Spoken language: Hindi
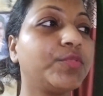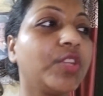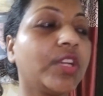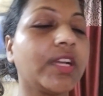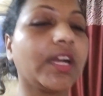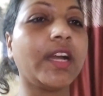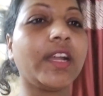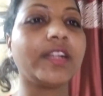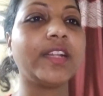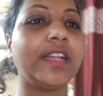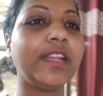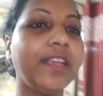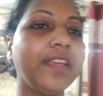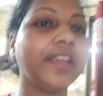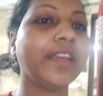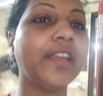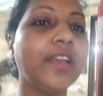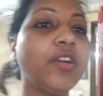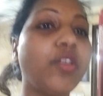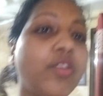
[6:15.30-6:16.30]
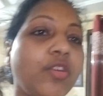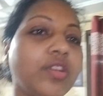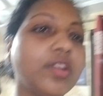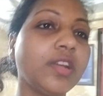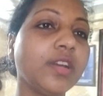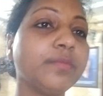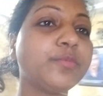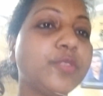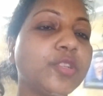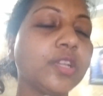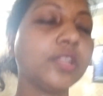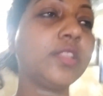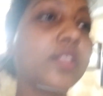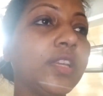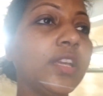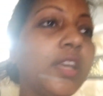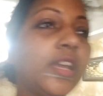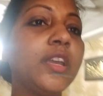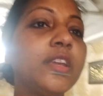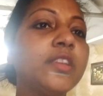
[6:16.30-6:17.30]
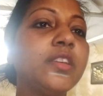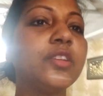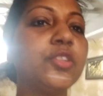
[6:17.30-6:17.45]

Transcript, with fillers: वब्जी काट ली है और अब चलते हैं